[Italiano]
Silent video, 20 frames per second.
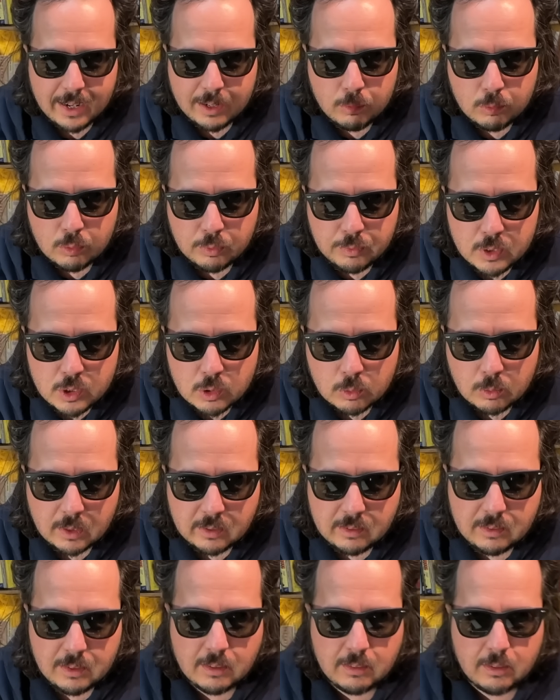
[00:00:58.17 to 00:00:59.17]
in un ufficio
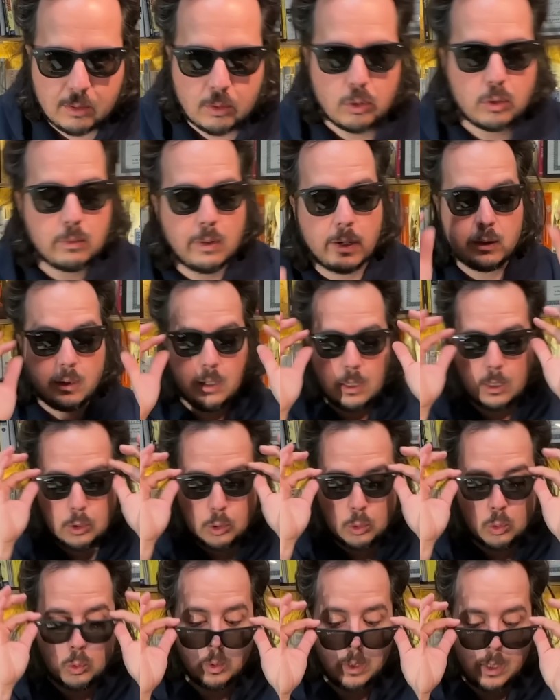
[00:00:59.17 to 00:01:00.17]
qualsiasi e non trovarti la
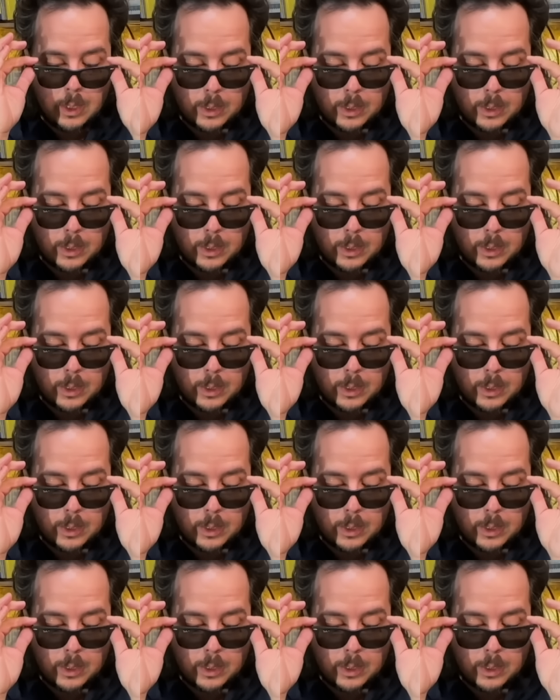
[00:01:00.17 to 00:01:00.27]
sciura